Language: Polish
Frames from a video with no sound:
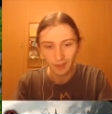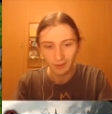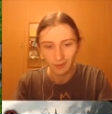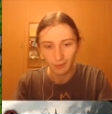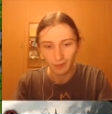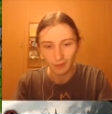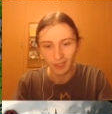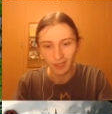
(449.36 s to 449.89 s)
Nie
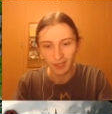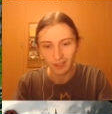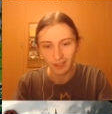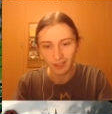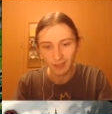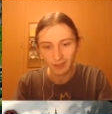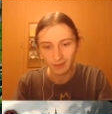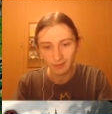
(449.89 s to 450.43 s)
wiem, no na
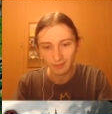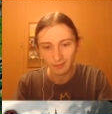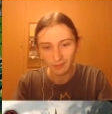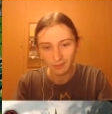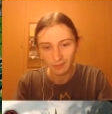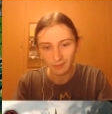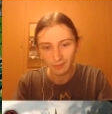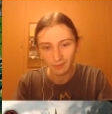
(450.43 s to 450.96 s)
razie...
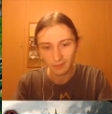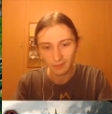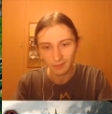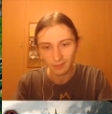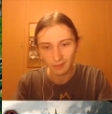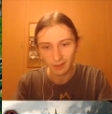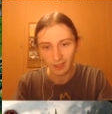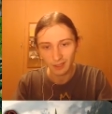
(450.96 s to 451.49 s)

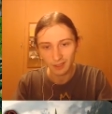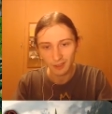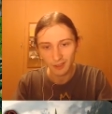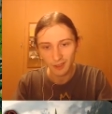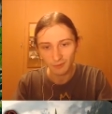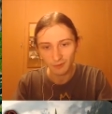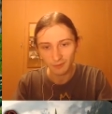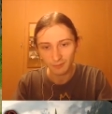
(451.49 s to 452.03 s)
Na razie
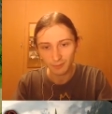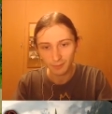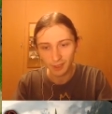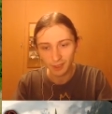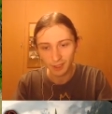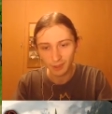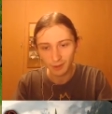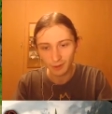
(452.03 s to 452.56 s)
idziemy w
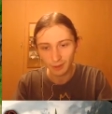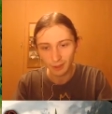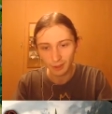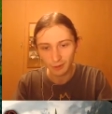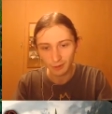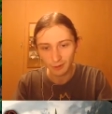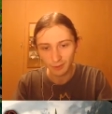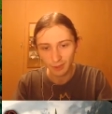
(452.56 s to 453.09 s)
bliżej
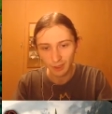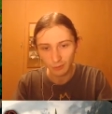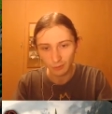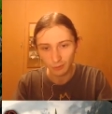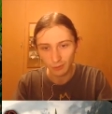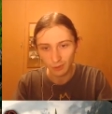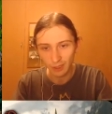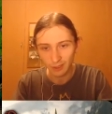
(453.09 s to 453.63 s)
nieokreślonym
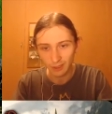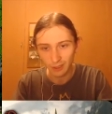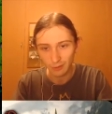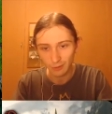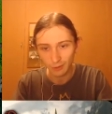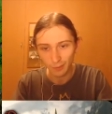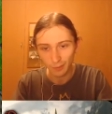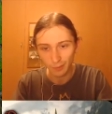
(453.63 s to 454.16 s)
kierunku. Kaj
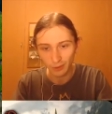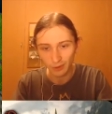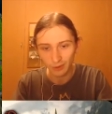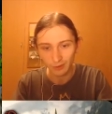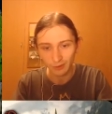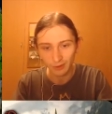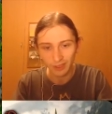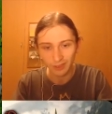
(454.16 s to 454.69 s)
nas nogi
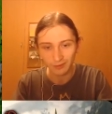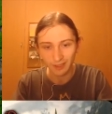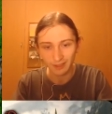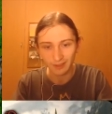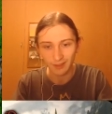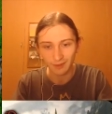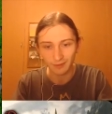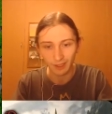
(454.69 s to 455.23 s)
poniosło, idzie
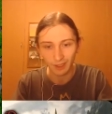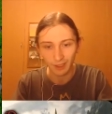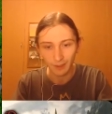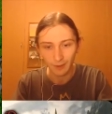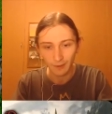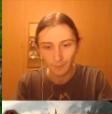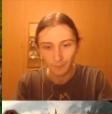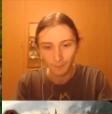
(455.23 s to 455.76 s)
wiatr
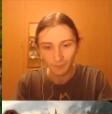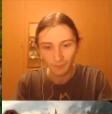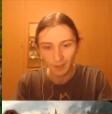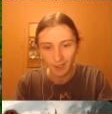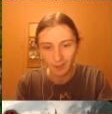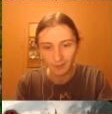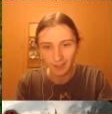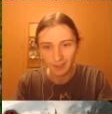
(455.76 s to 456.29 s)
żawieje.
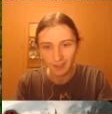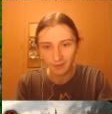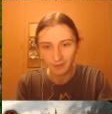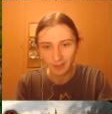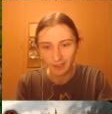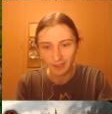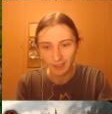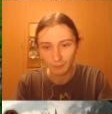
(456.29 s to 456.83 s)
Jak wiatr
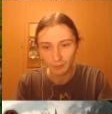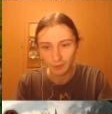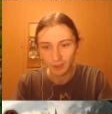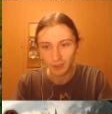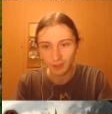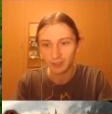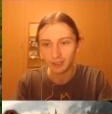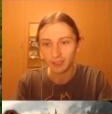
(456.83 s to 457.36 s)
zawieje tam,
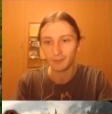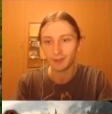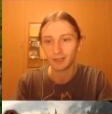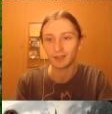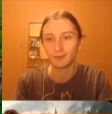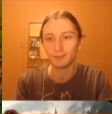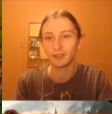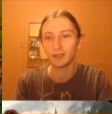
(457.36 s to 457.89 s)
to idziemy tam,
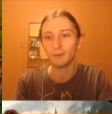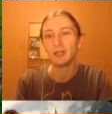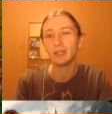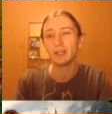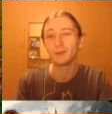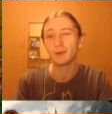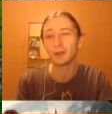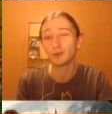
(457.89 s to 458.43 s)
jak tam, to tam.
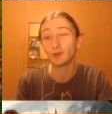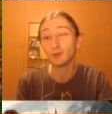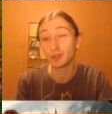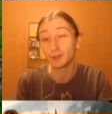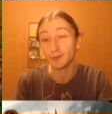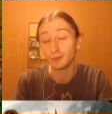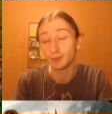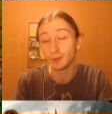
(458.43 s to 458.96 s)
Dobra, tu
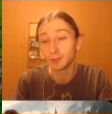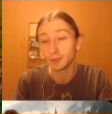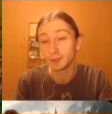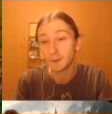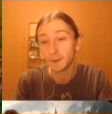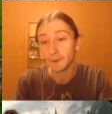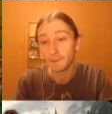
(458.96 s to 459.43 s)
możemy pójść.